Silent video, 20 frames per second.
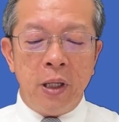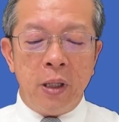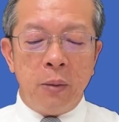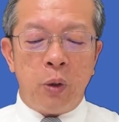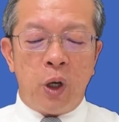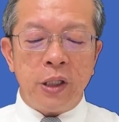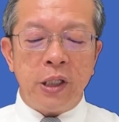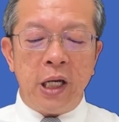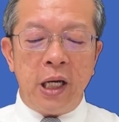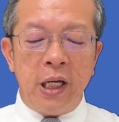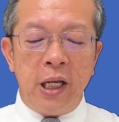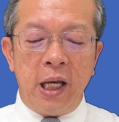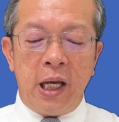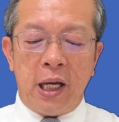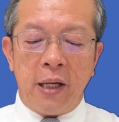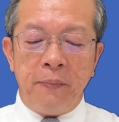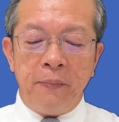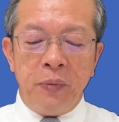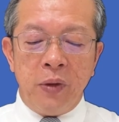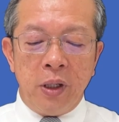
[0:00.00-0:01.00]
เพราะฉะนั้นเนี่ย
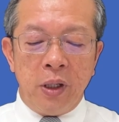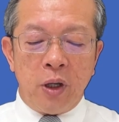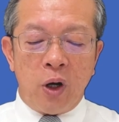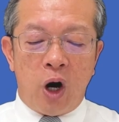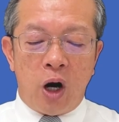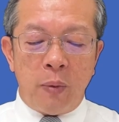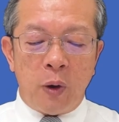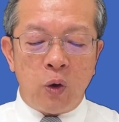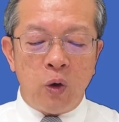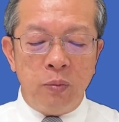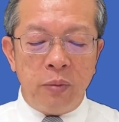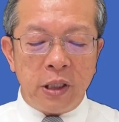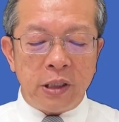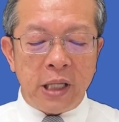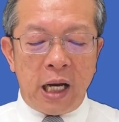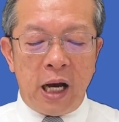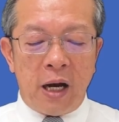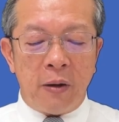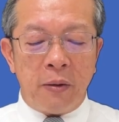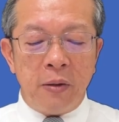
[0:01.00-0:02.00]
ขอพระคุณพระ
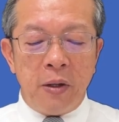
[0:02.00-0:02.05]
เจ้า